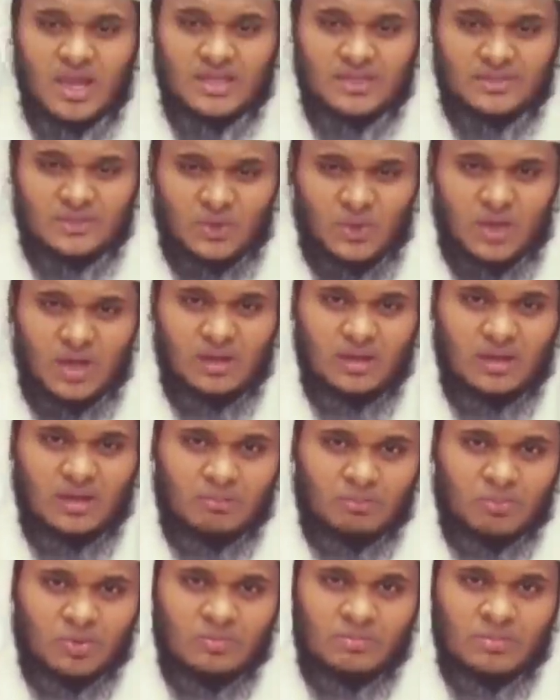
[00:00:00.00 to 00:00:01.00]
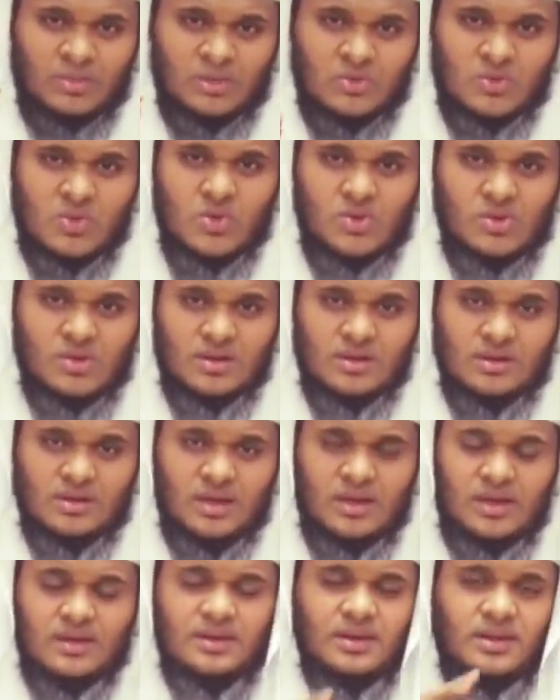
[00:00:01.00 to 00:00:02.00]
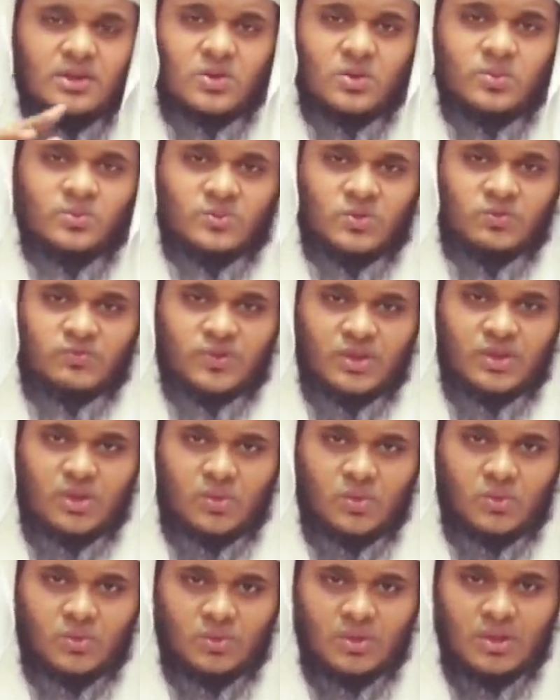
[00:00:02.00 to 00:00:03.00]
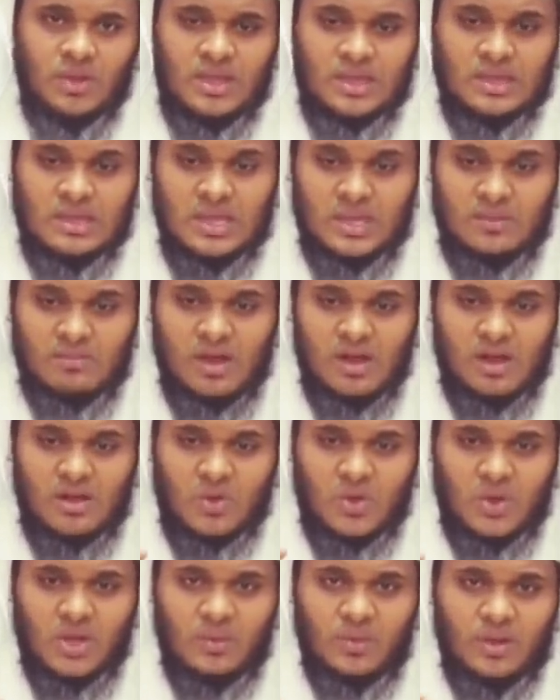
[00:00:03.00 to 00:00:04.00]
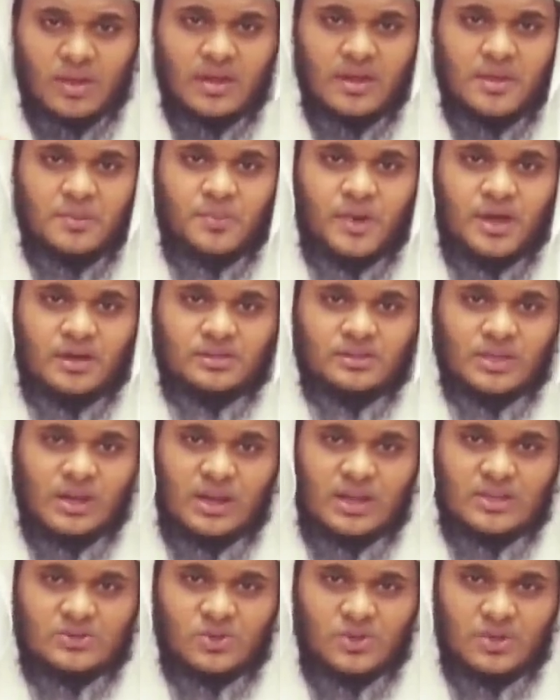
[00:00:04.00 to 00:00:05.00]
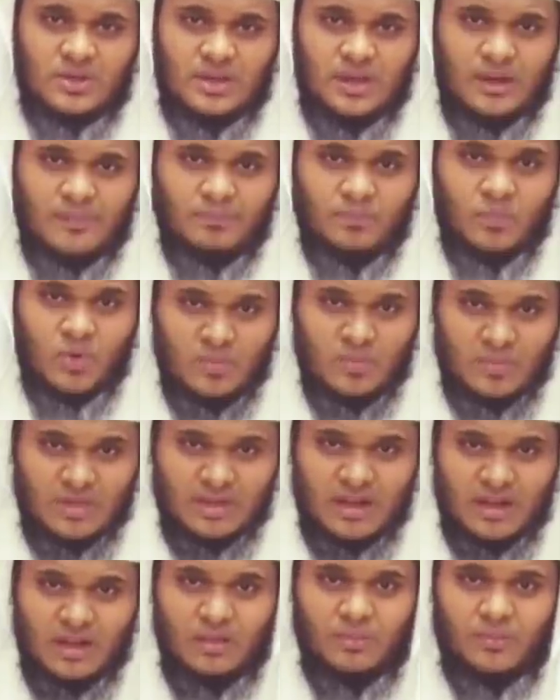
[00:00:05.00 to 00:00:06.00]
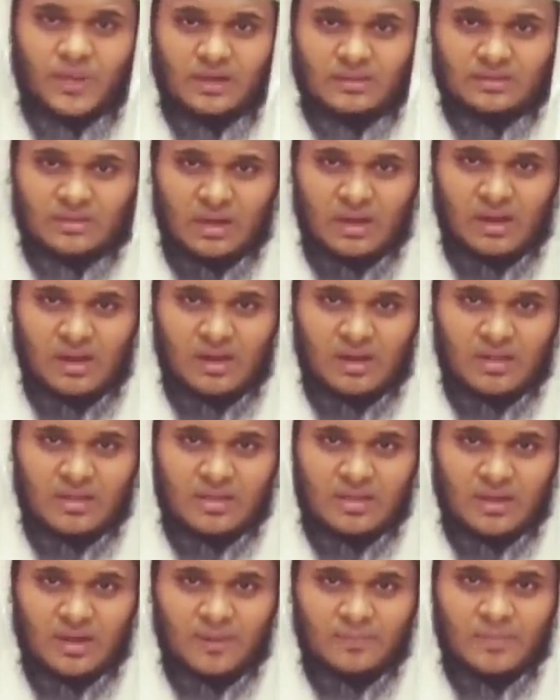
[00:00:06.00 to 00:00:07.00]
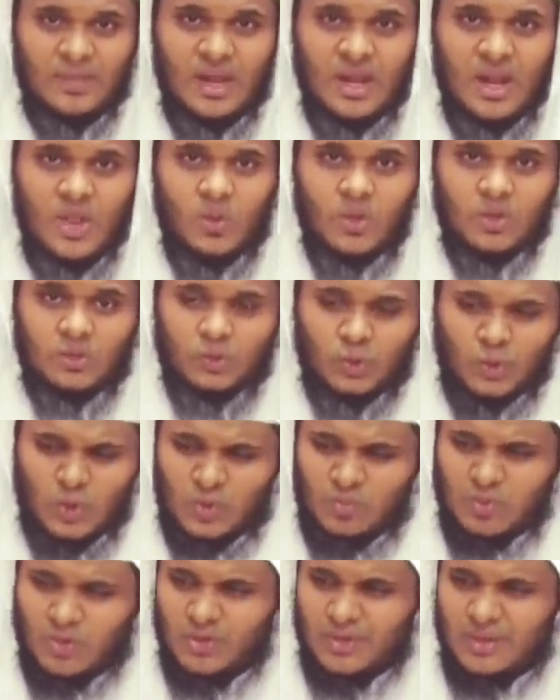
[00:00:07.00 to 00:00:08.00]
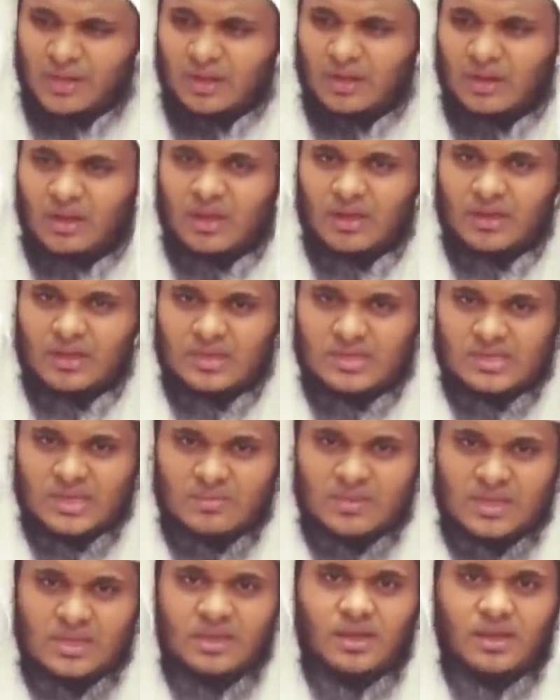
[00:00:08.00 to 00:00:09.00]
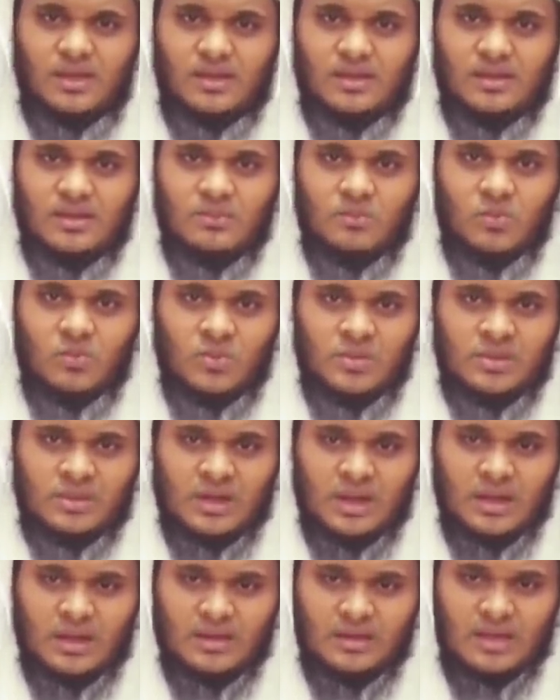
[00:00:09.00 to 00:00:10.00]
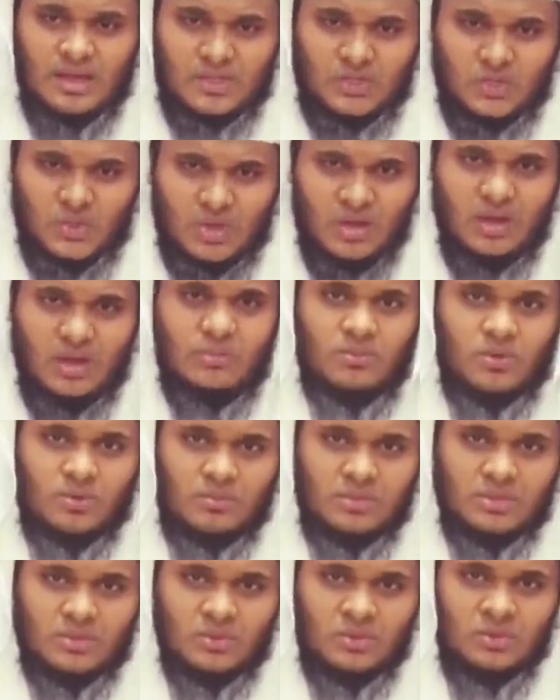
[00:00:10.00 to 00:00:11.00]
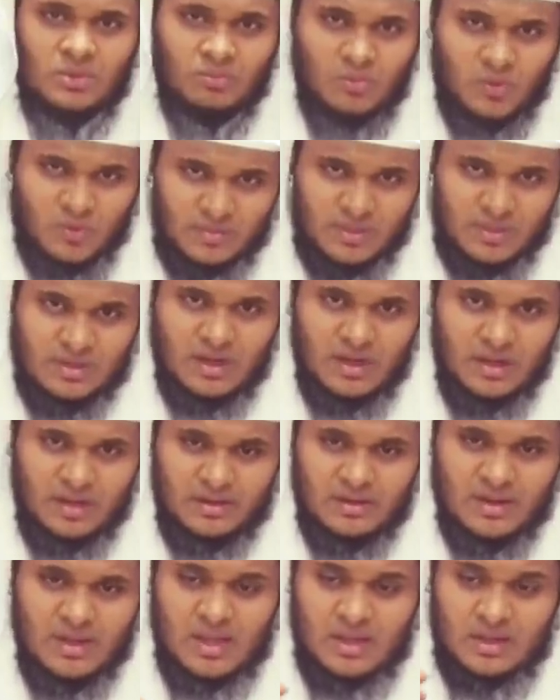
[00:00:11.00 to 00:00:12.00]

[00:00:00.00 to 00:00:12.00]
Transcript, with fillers: ஐயுகல் முஃமினூன் லஅல்லக்கும் துஃப்லிஹூன் ஈமான் கொண்டவர்களை பார்த்து அல்லாஹ் சொல்லுகிறான் மூமின்களை பார்த்து அல்லாஹ் அழைக்கிறான் வதூபு இலல்லாஹி ஜமீஆ மூமின்களே ஐயுஹல் முஃமினூன் மூமின்களே